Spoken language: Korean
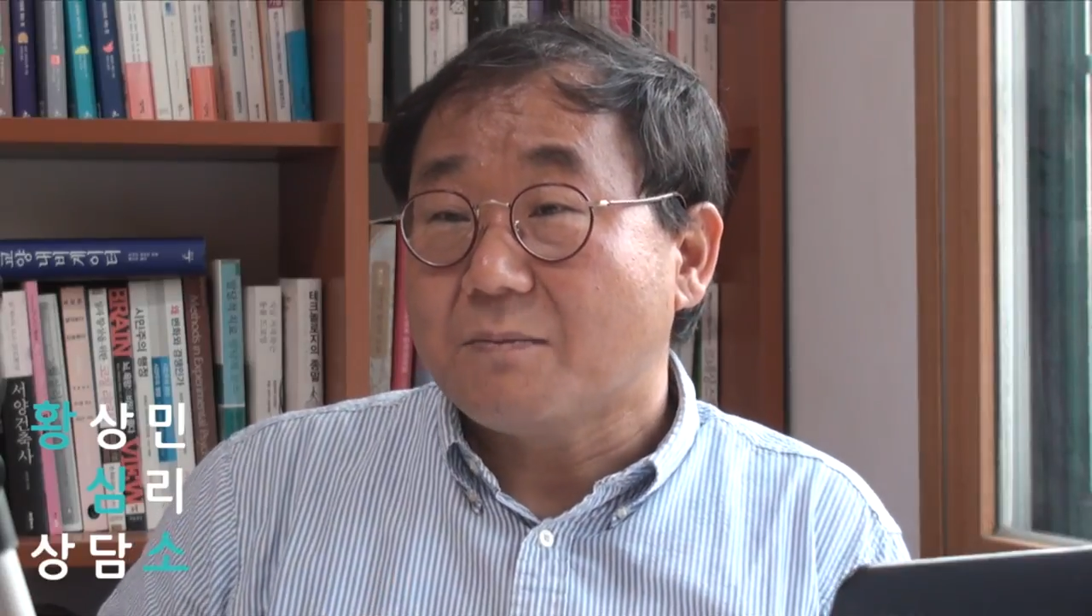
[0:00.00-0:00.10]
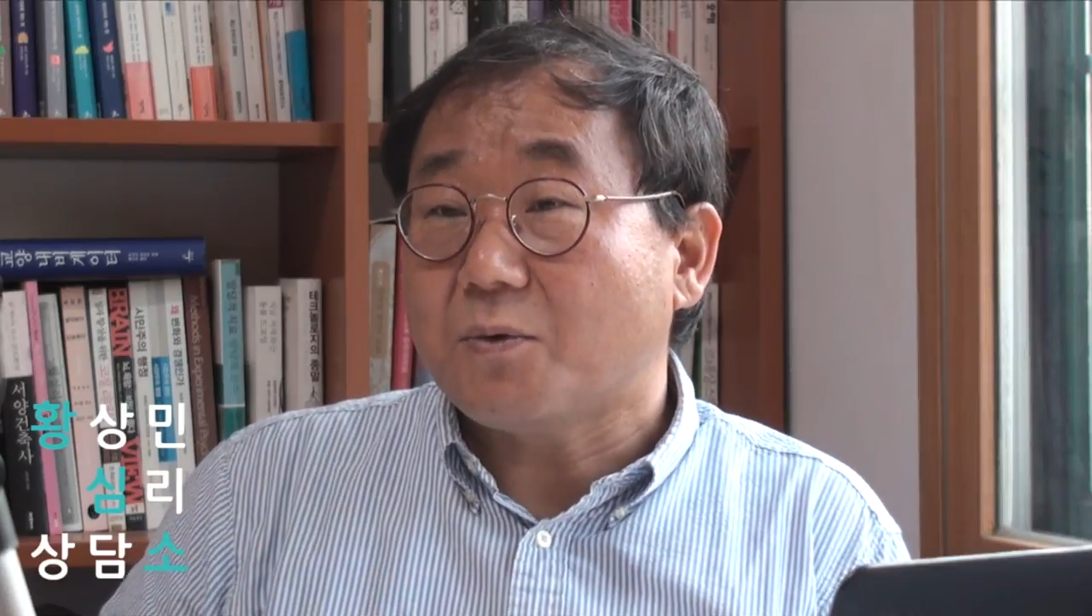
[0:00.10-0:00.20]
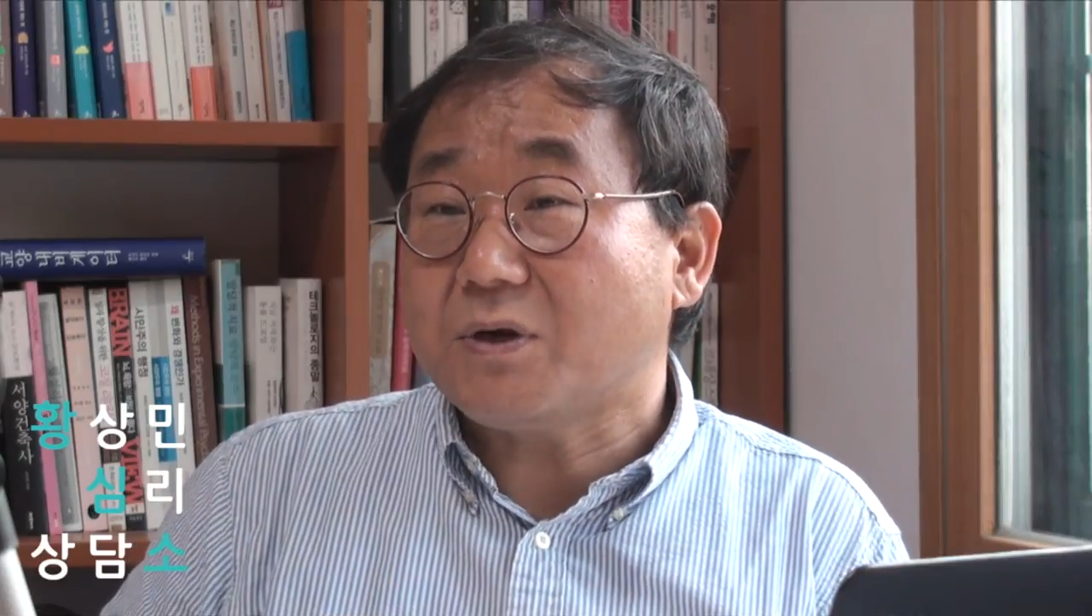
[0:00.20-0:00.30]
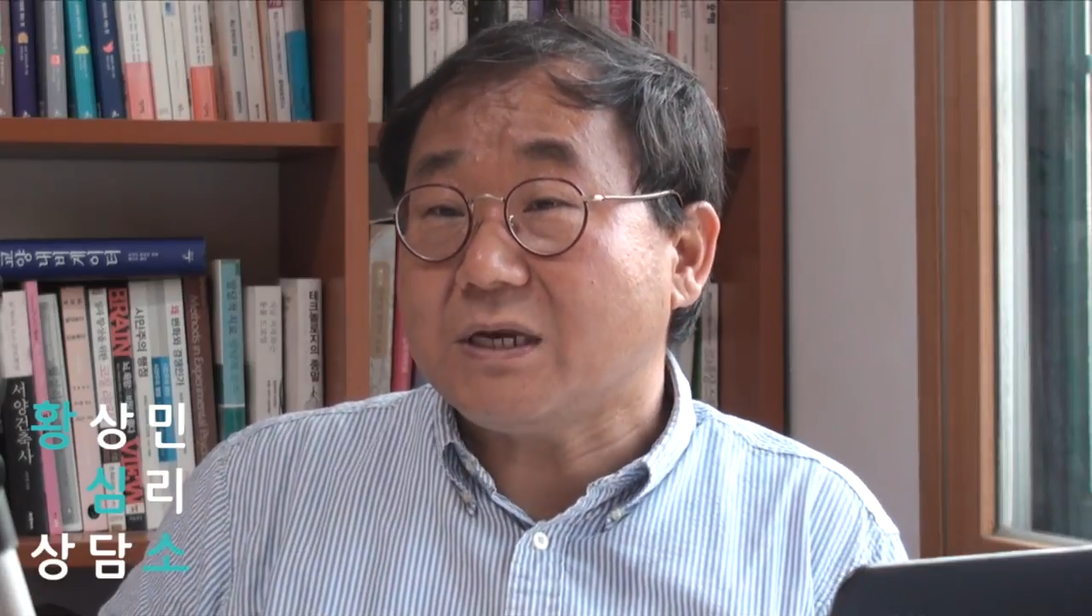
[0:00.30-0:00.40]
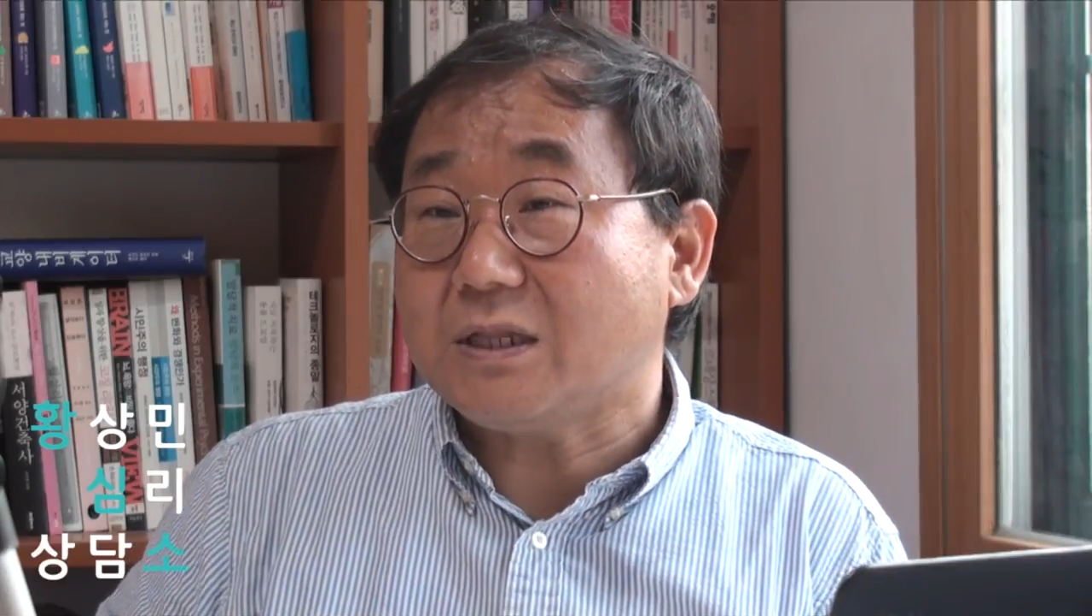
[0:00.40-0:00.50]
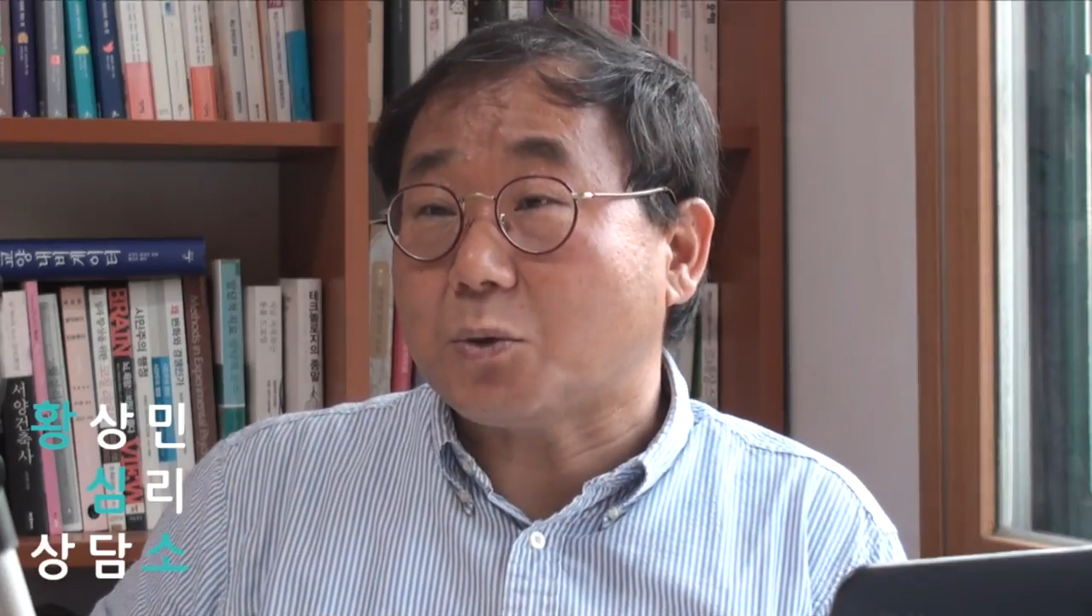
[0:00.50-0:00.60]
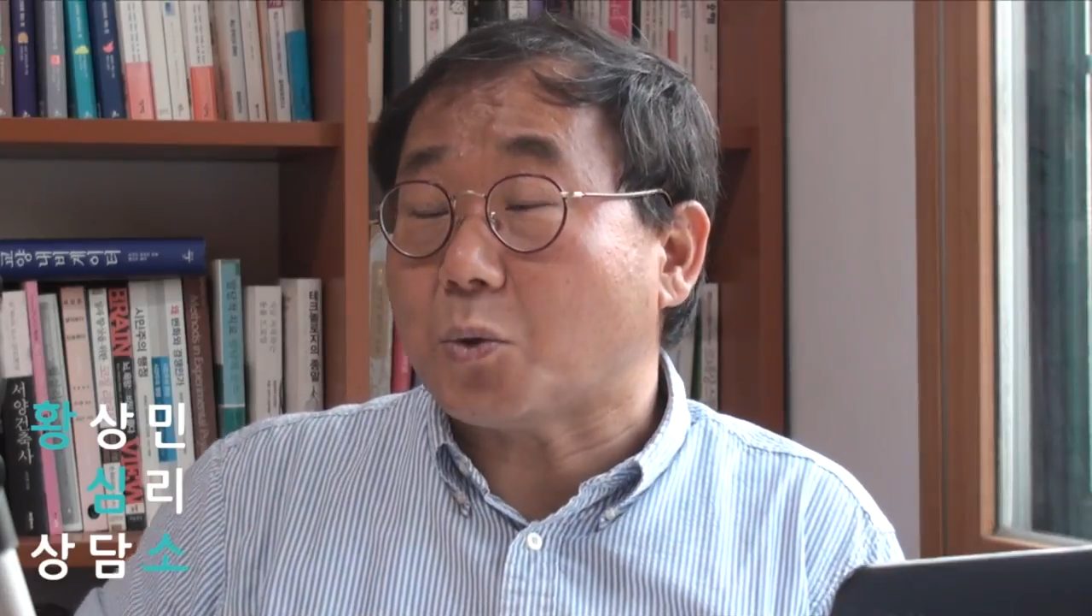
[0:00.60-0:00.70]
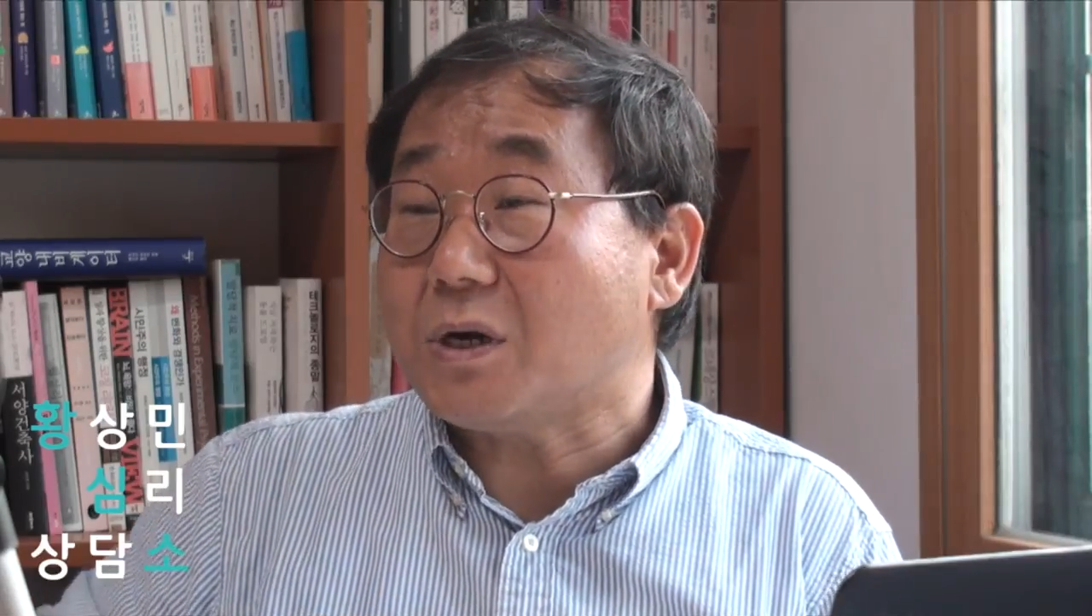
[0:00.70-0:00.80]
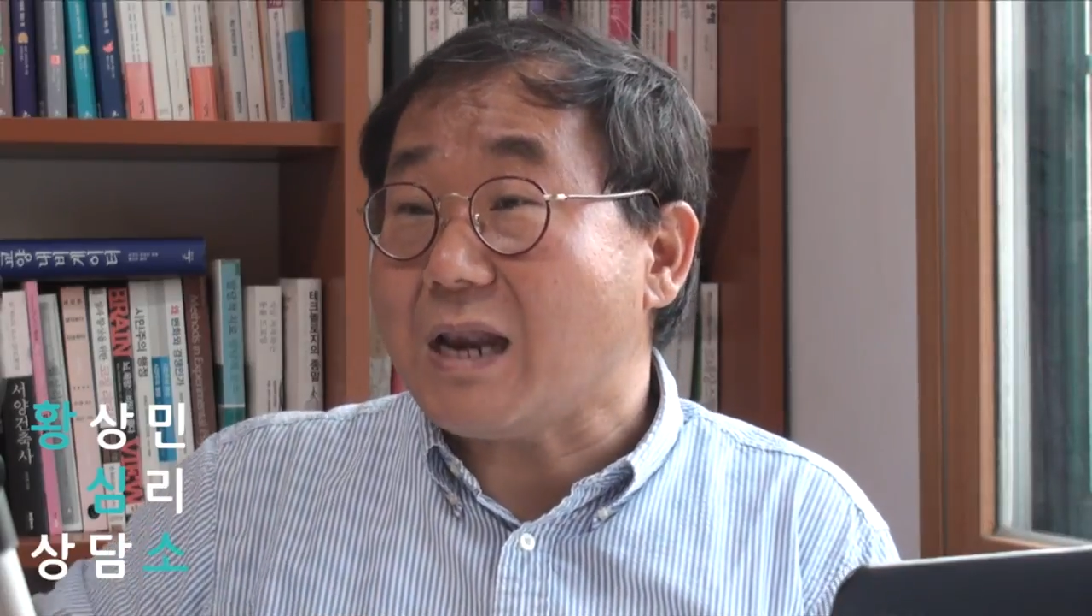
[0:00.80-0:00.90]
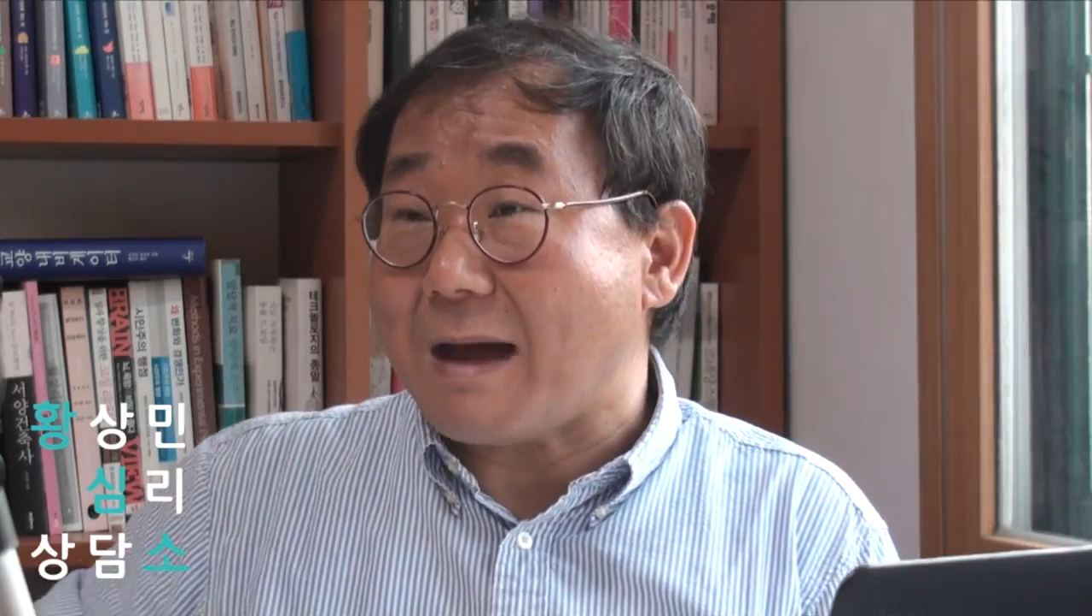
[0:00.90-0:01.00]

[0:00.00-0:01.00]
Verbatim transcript: 본인이 돈을